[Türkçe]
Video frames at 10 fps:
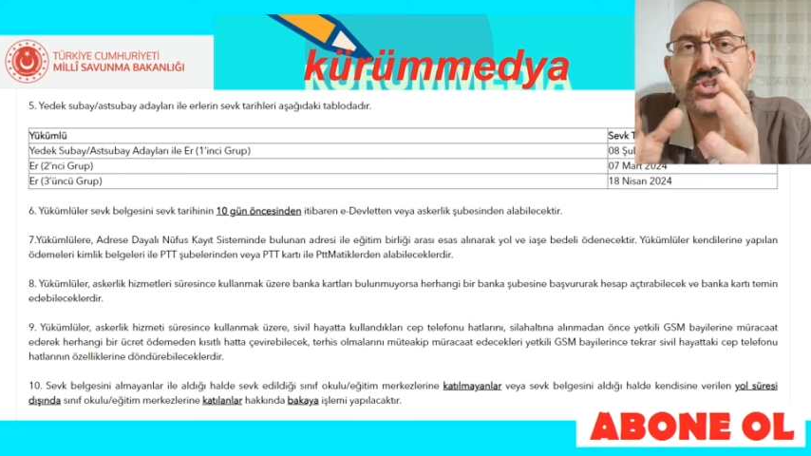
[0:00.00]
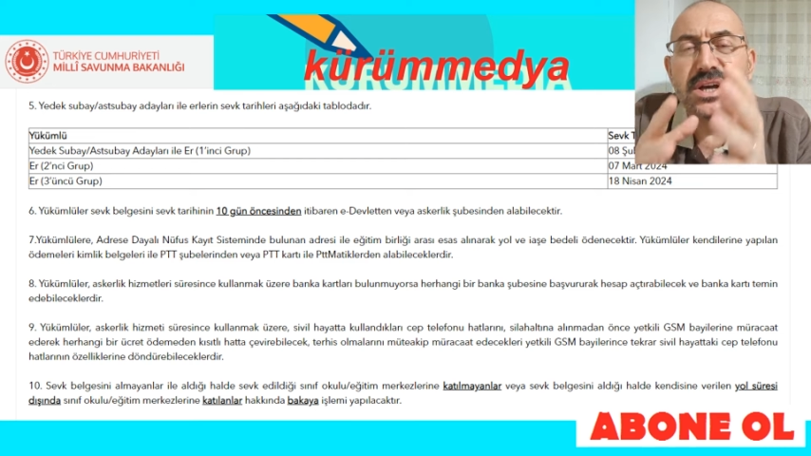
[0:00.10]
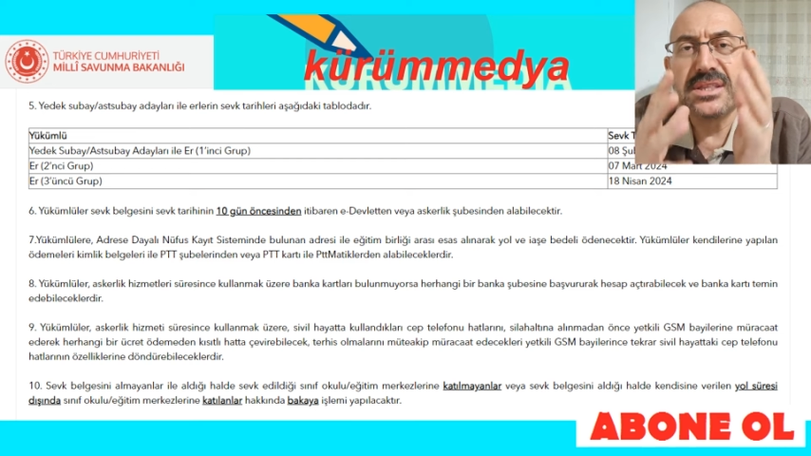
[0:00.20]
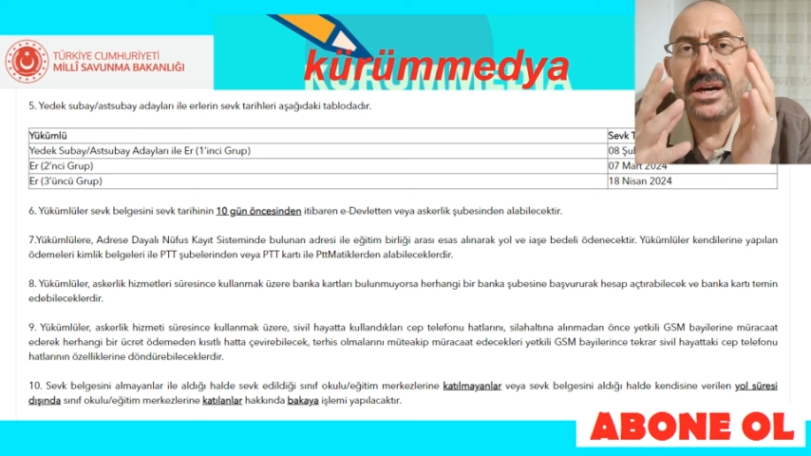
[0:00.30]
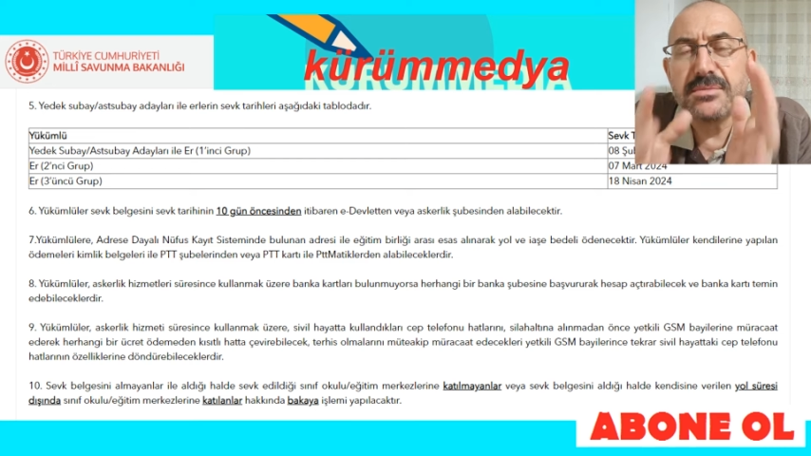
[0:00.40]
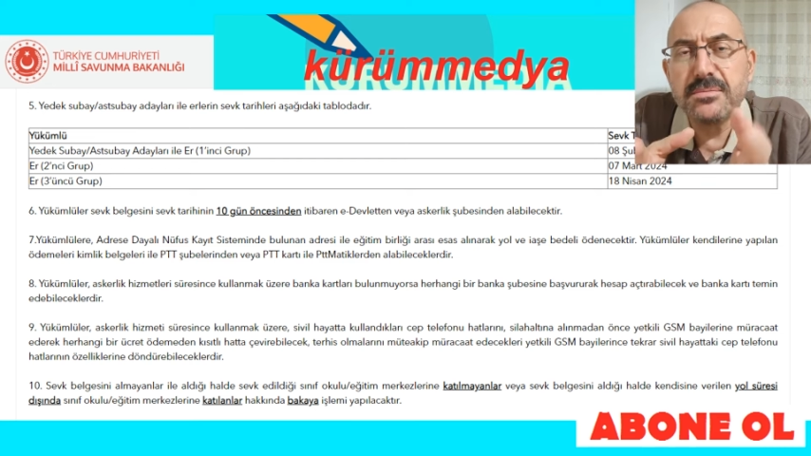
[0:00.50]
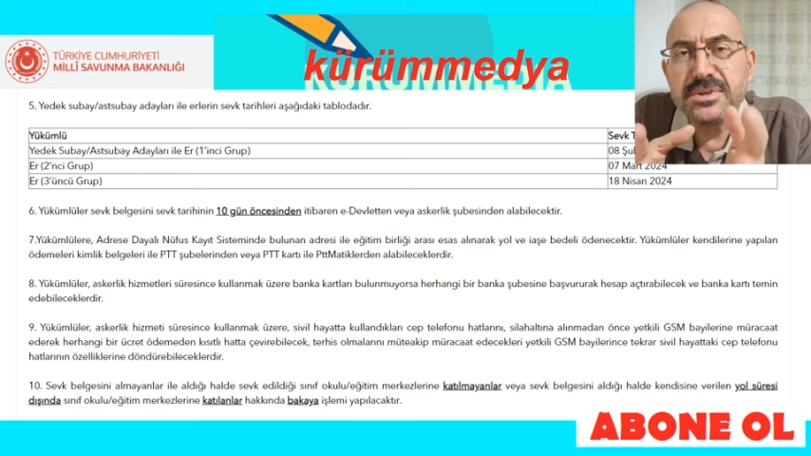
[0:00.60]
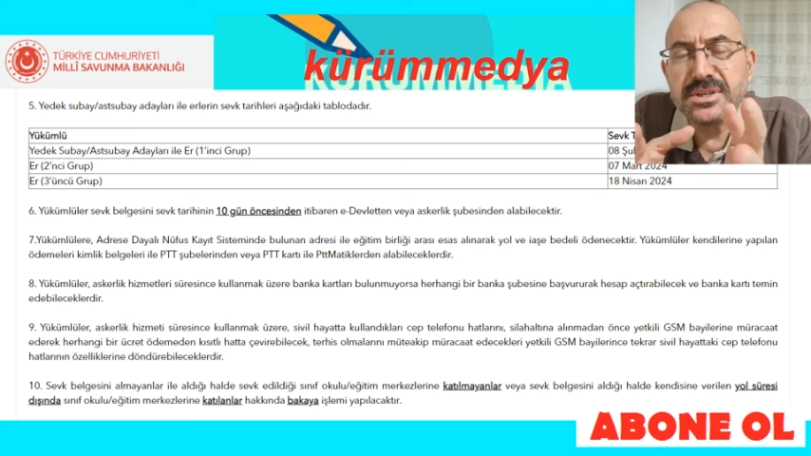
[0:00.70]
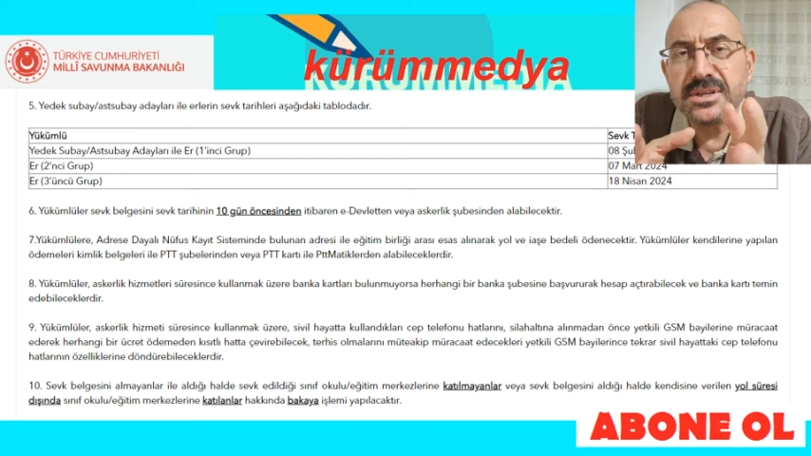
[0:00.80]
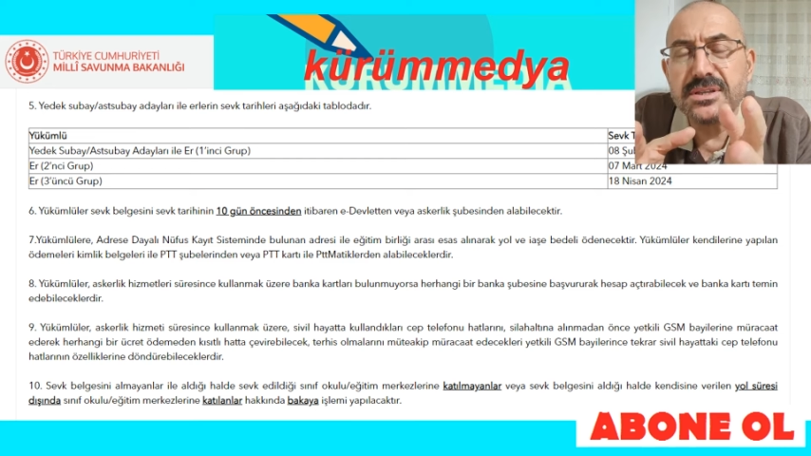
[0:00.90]
jandarma
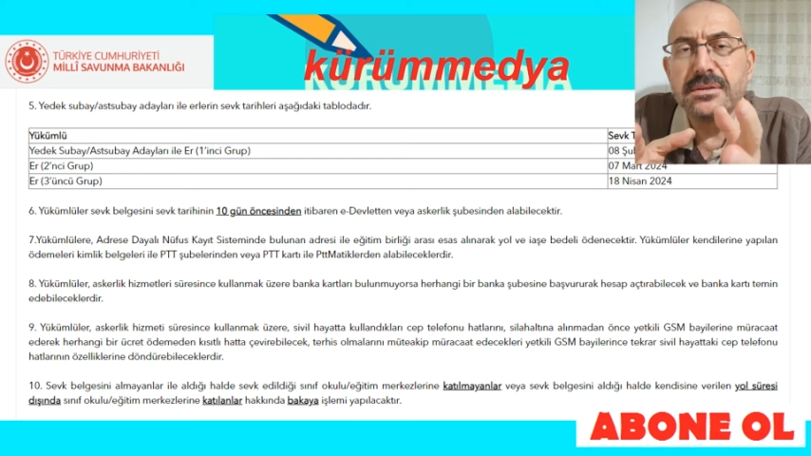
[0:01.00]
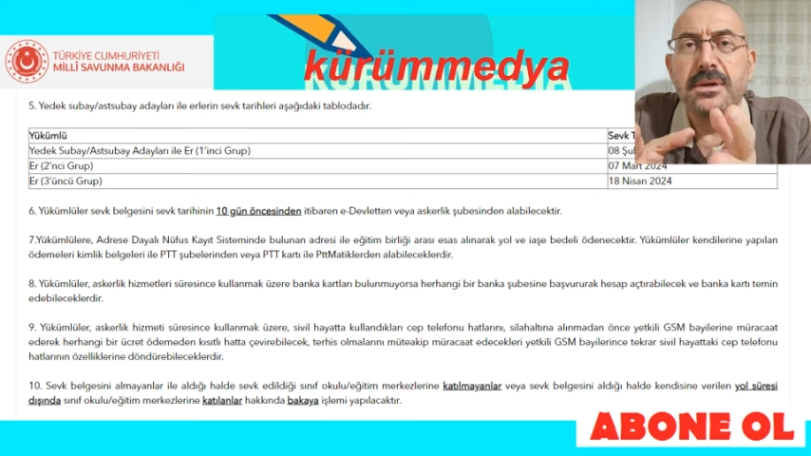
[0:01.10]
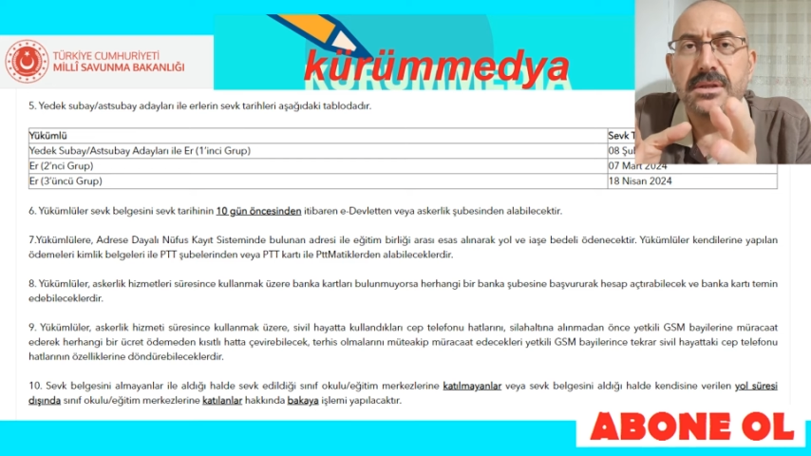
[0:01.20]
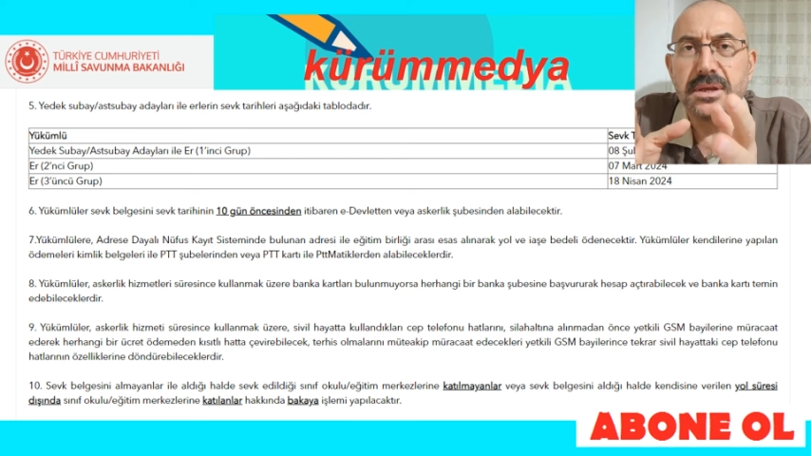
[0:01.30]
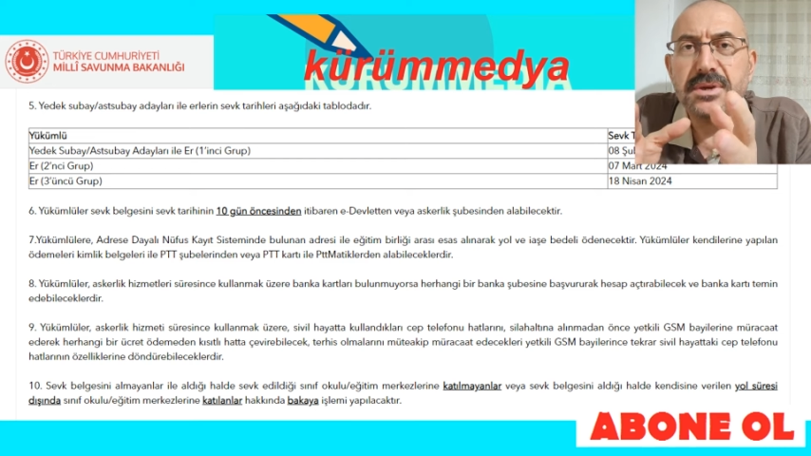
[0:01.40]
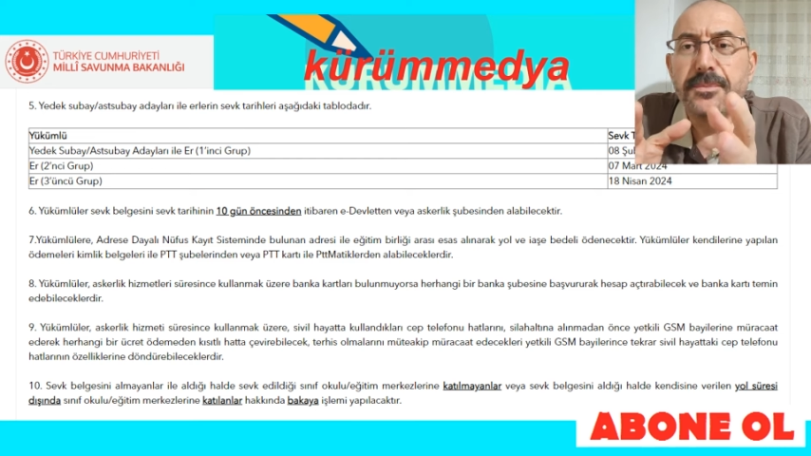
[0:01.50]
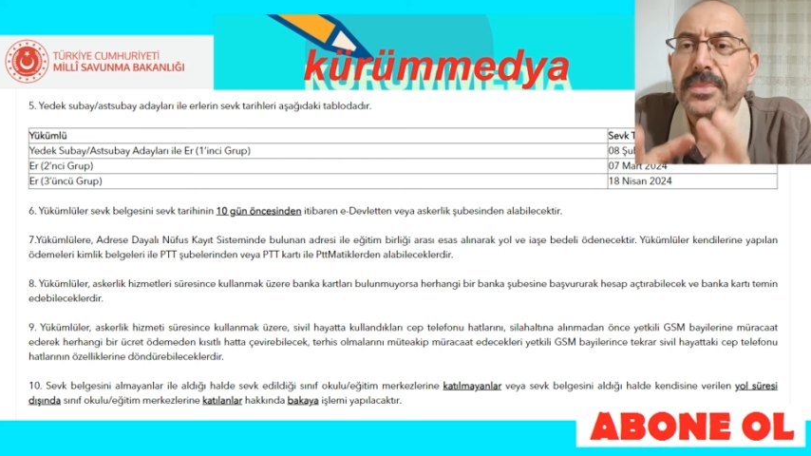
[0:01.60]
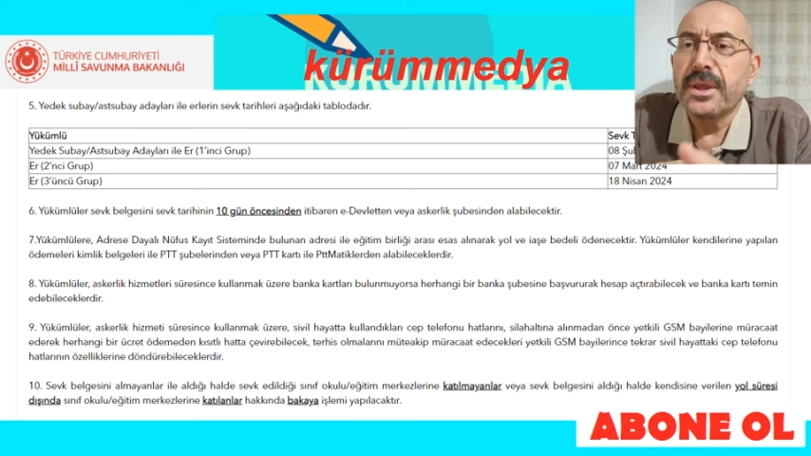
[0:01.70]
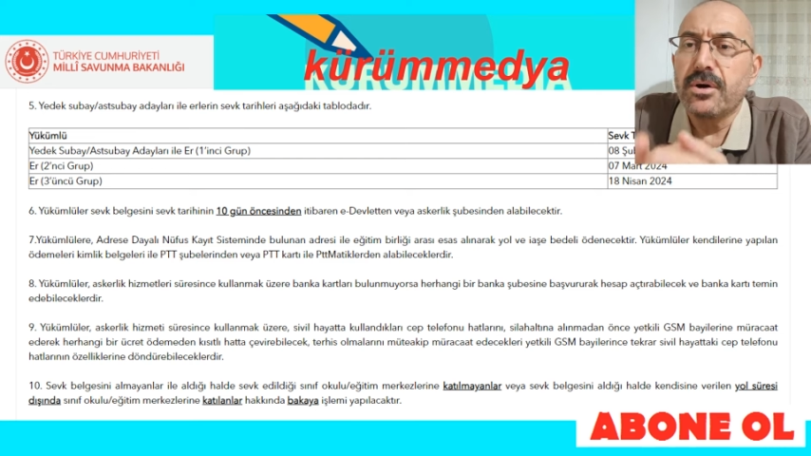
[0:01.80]
mısın değil mi?